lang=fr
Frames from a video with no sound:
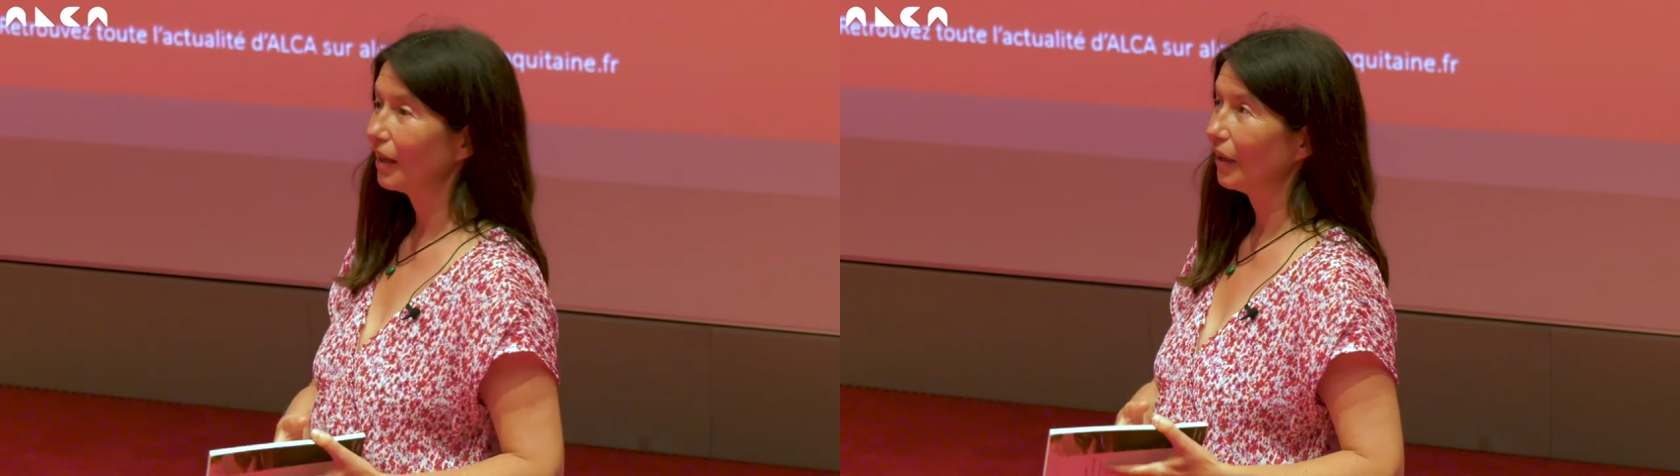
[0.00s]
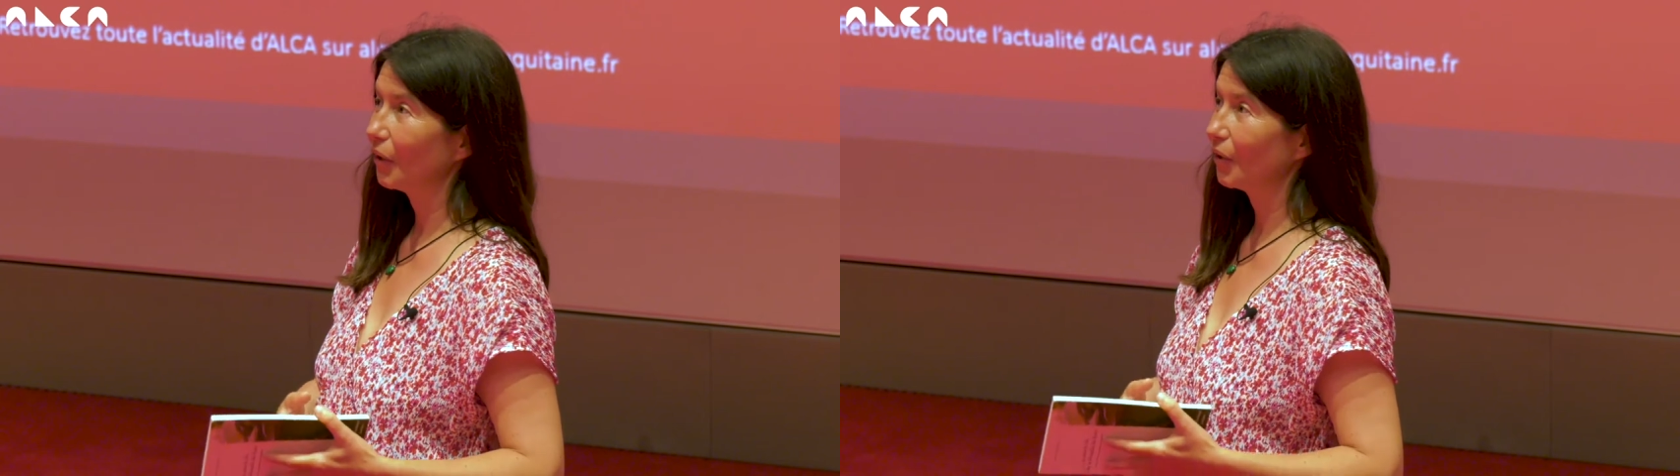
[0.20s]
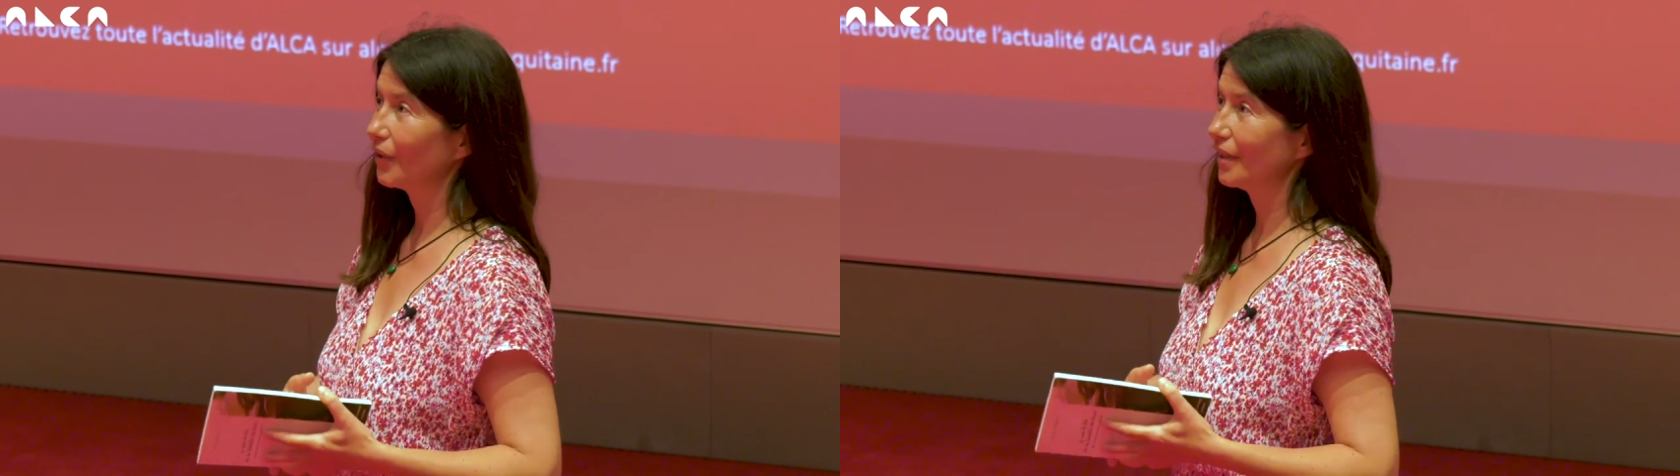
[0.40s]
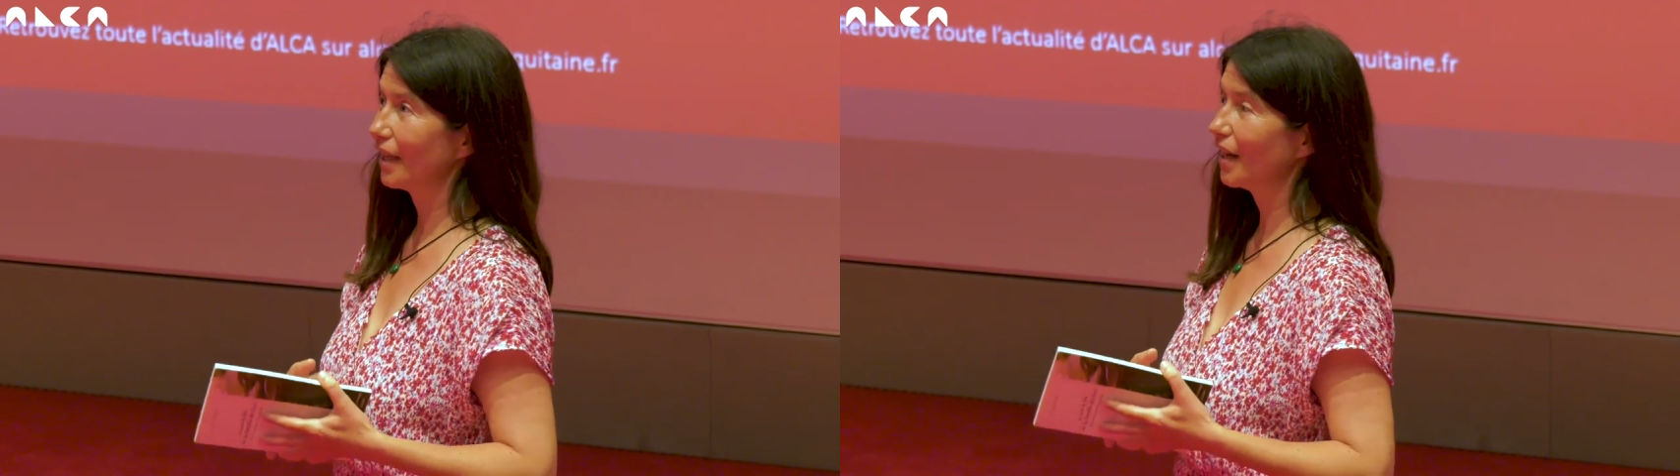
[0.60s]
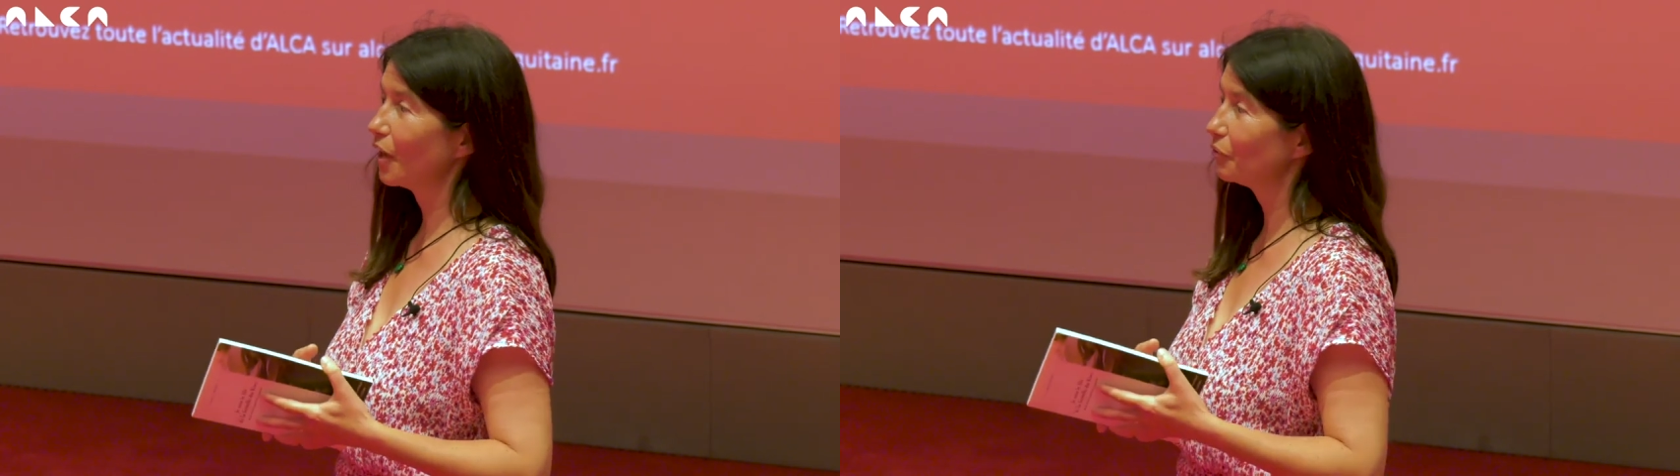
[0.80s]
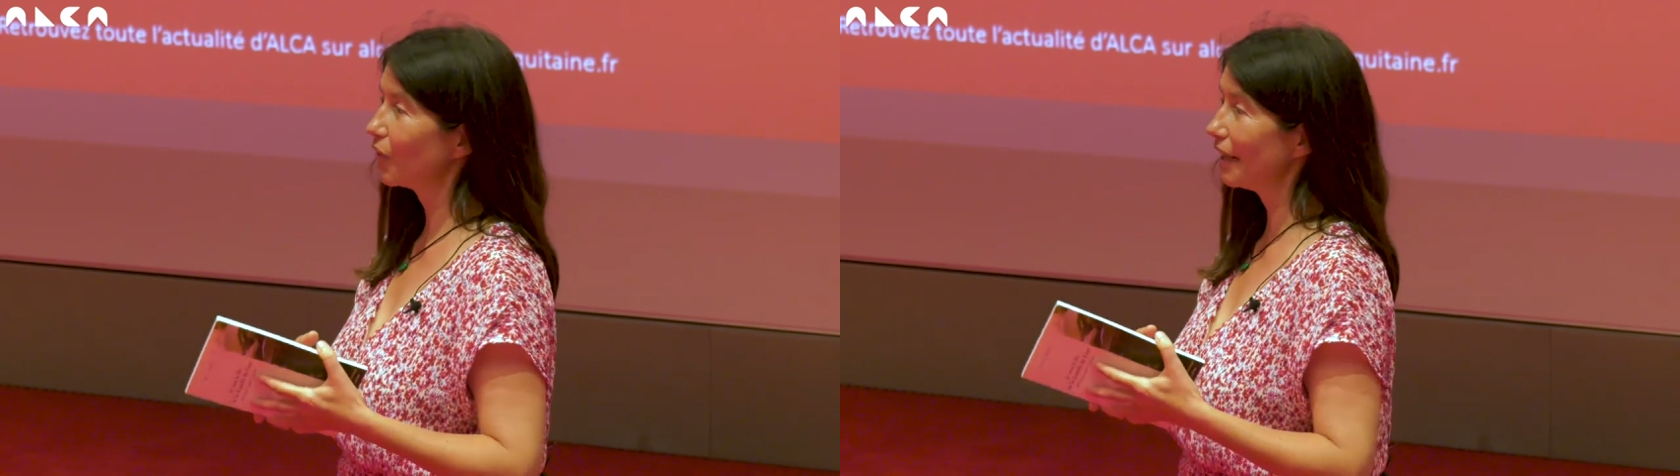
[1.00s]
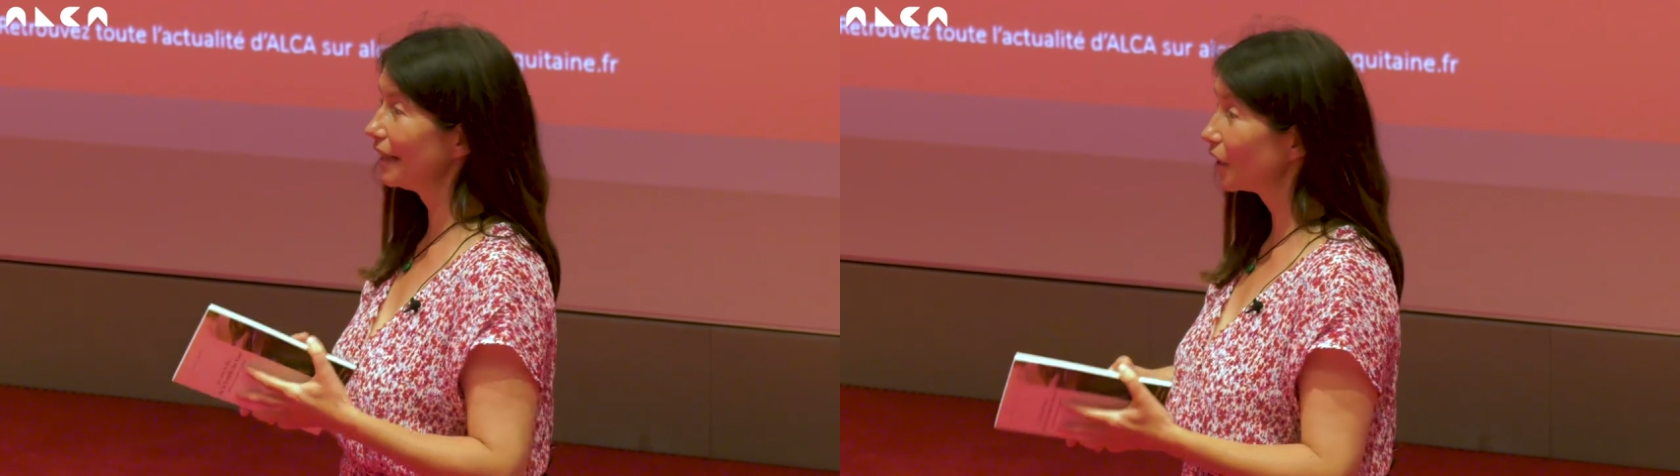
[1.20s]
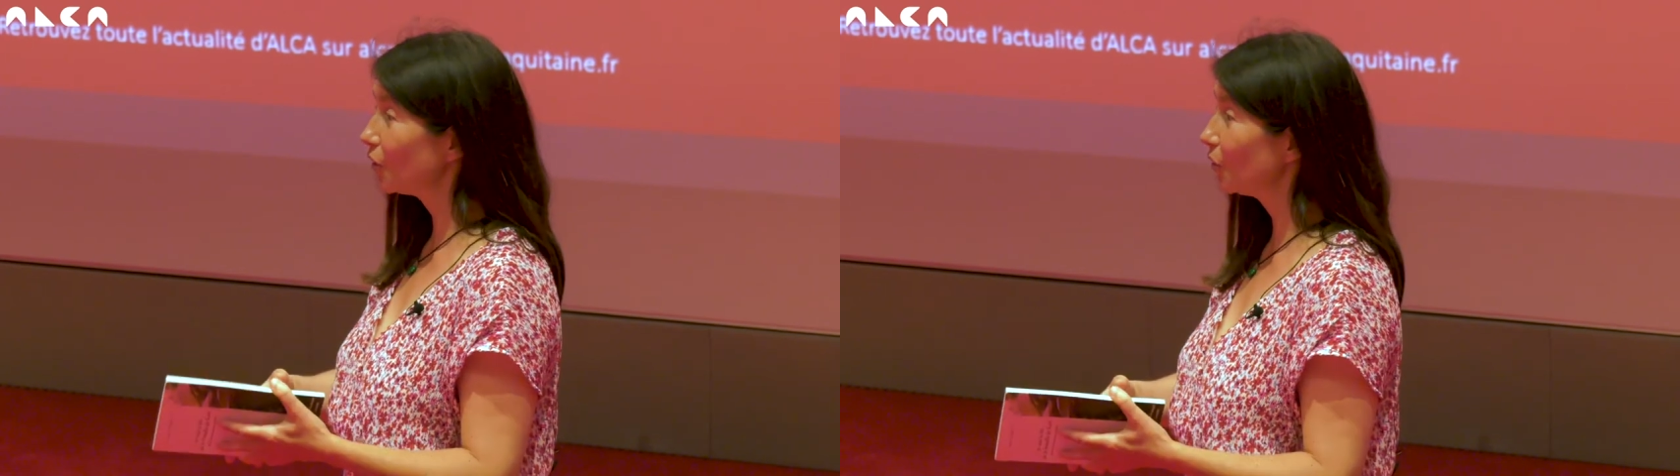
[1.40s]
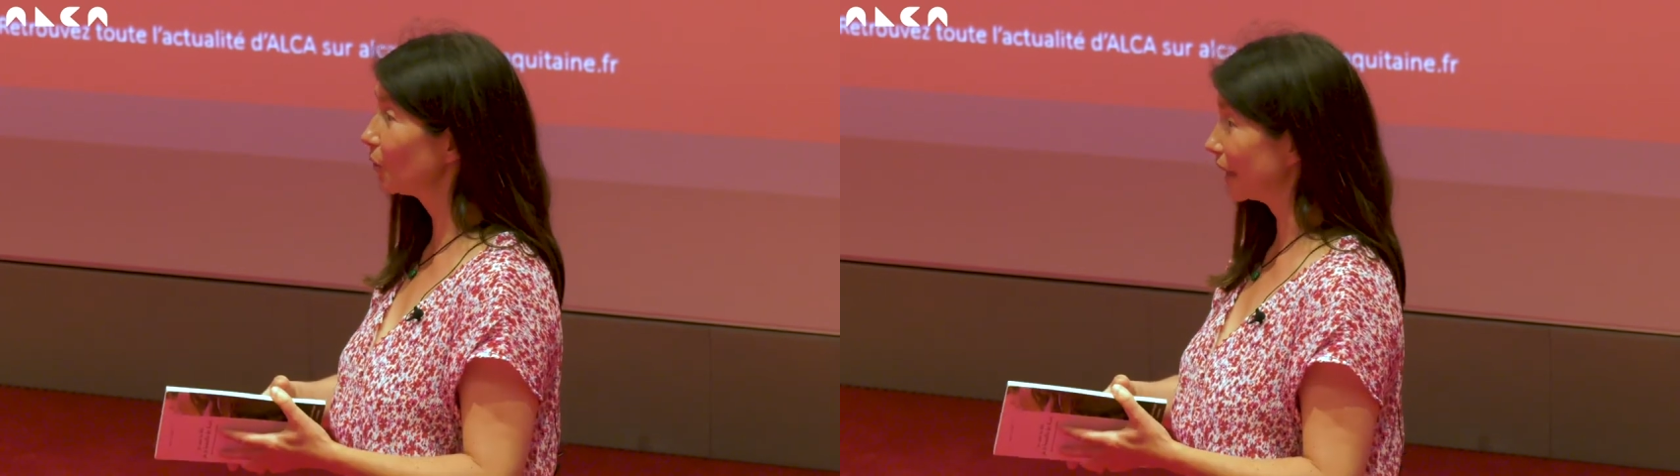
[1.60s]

c'est à la fois lire le